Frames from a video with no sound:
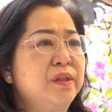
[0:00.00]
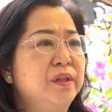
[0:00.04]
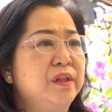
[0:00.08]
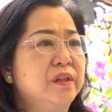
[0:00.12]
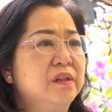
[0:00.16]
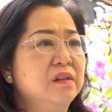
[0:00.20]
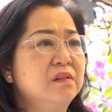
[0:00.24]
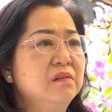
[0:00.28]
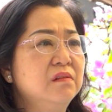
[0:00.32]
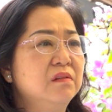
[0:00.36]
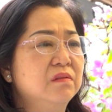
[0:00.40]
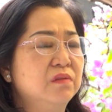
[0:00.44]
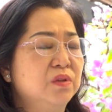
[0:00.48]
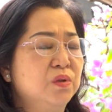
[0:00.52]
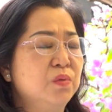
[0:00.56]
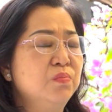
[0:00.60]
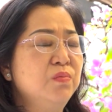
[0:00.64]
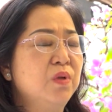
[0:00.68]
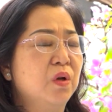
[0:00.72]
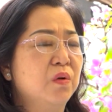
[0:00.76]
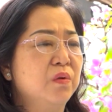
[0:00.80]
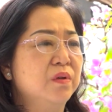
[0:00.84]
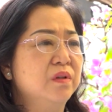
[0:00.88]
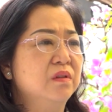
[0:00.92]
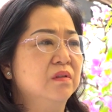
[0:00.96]
triển.
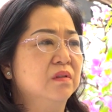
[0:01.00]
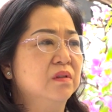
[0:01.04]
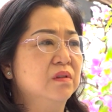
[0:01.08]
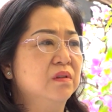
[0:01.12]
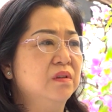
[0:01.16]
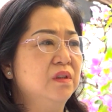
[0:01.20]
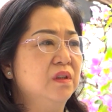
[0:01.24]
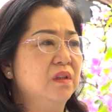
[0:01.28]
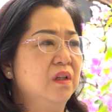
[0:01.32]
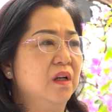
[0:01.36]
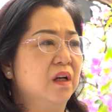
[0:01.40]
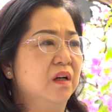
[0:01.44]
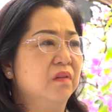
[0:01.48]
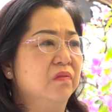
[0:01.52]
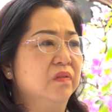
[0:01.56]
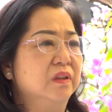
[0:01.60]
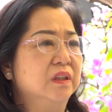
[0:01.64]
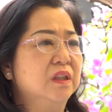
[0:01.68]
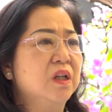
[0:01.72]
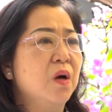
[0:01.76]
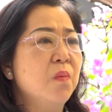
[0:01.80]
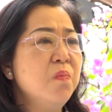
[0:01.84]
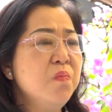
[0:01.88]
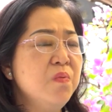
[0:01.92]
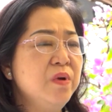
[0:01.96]
Chúng tôi coi như là
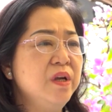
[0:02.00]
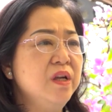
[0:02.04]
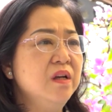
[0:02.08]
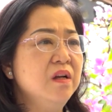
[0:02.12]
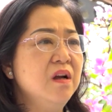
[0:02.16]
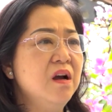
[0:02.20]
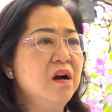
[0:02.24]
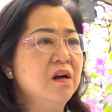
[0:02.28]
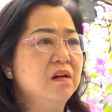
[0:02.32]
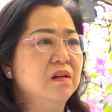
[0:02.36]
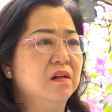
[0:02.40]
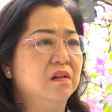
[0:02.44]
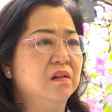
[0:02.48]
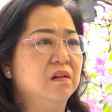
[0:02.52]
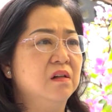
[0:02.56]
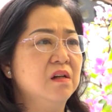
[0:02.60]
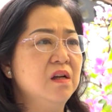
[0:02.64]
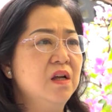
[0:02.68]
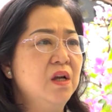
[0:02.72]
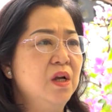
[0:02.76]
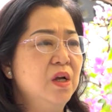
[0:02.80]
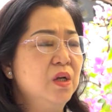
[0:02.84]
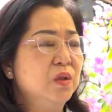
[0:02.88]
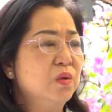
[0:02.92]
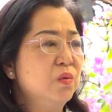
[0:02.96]
phải cống hiến hơn
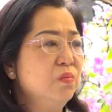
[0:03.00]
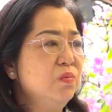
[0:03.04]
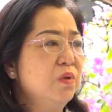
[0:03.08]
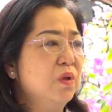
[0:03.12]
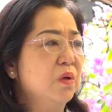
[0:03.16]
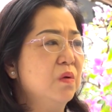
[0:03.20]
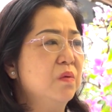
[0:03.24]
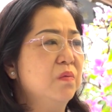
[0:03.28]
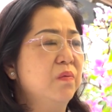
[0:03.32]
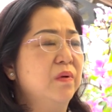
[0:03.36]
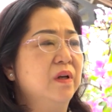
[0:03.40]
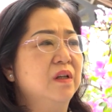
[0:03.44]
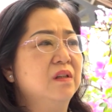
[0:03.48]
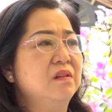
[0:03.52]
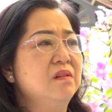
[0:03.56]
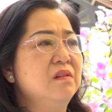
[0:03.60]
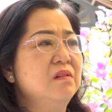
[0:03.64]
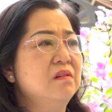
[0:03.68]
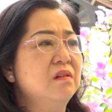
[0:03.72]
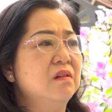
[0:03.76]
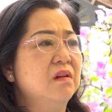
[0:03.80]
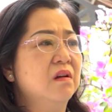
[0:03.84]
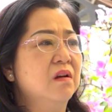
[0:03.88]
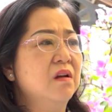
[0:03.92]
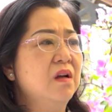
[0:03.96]
nữa, chúng tôi phải
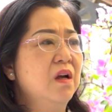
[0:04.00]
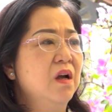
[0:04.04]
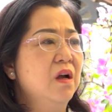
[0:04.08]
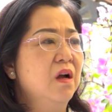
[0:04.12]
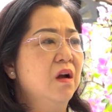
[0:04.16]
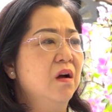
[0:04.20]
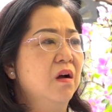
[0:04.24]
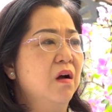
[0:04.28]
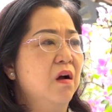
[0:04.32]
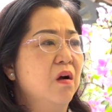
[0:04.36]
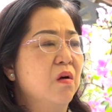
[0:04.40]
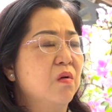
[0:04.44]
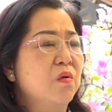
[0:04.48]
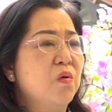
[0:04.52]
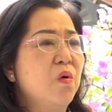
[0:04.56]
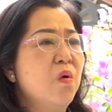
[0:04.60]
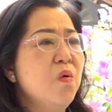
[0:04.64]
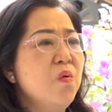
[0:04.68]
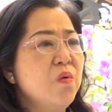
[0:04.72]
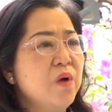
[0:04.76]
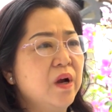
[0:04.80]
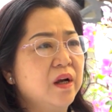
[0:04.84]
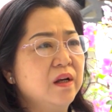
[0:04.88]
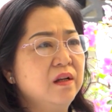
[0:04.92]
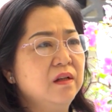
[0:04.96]

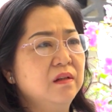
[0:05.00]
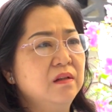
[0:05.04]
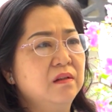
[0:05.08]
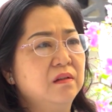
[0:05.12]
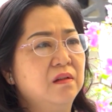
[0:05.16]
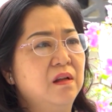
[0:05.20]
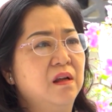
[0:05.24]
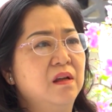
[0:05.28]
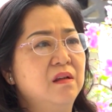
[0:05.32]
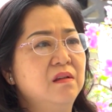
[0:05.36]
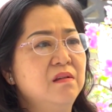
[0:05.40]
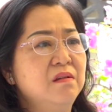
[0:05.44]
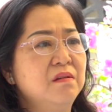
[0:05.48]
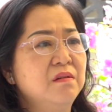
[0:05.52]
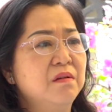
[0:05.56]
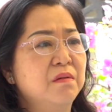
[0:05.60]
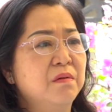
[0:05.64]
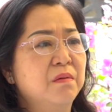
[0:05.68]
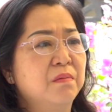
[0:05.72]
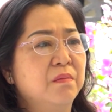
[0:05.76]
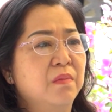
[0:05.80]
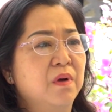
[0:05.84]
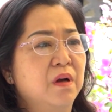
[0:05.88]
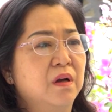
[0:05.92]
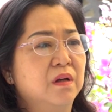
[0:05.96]
cố gắng để
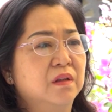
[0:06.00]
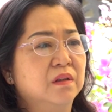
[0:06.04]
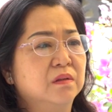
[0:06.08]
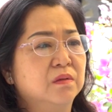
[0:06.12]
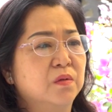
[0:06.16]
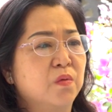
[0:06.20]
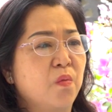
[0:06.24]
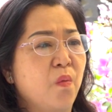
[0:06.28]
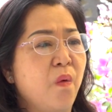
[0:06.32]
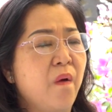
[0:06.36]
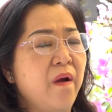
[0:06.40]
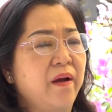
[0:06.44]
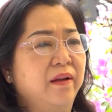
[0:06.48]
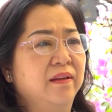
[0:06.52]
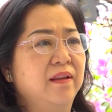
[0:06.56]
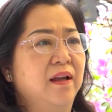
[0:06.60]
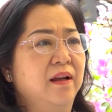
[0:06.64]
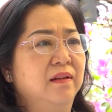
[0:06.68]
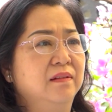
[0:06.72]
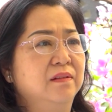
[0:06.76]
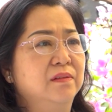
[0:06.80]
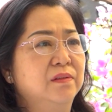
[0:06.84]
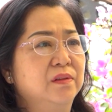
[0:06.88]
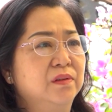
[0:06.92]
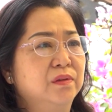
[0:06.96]
mà hoàn
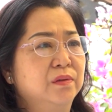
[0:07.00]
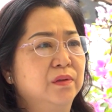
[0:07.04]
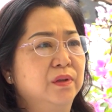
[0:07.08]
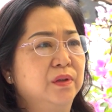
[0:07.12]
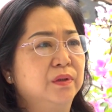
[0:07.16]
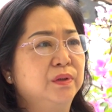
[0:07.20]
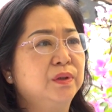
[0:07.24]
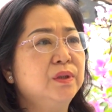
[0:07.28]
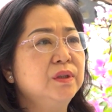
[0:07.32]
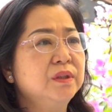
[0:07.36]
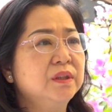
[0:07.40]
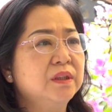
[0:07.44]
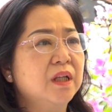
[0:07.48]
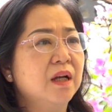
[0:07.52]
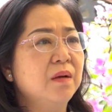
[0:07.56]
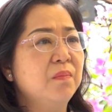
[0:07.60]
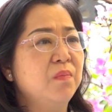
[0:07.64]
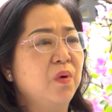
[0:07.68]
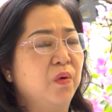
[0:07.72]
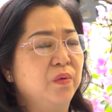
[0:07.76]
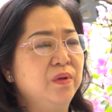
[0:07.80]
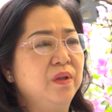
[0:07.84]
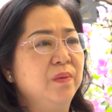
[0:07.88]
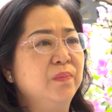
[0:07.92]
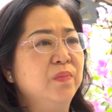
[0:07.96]
thành xuất sắc
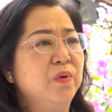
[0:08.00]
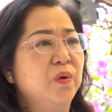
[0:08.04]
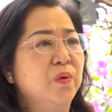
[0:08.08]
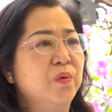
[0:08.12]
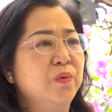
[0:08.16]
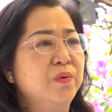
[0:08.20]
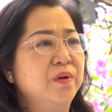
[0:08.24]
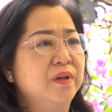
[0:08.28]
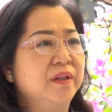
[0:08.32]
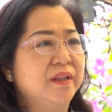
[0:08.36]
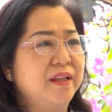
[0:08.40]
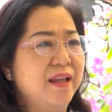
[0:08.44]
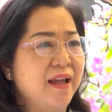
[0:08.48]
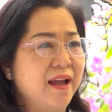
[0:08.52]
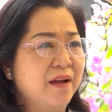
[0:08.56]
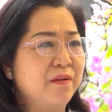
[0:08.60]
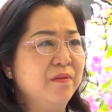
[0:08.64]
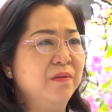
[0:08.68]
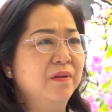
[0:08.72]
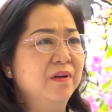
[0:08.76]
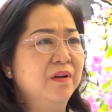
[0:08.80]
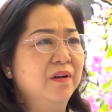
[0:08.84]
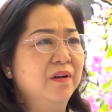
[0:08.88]
mọi nhiệm vụ được giao.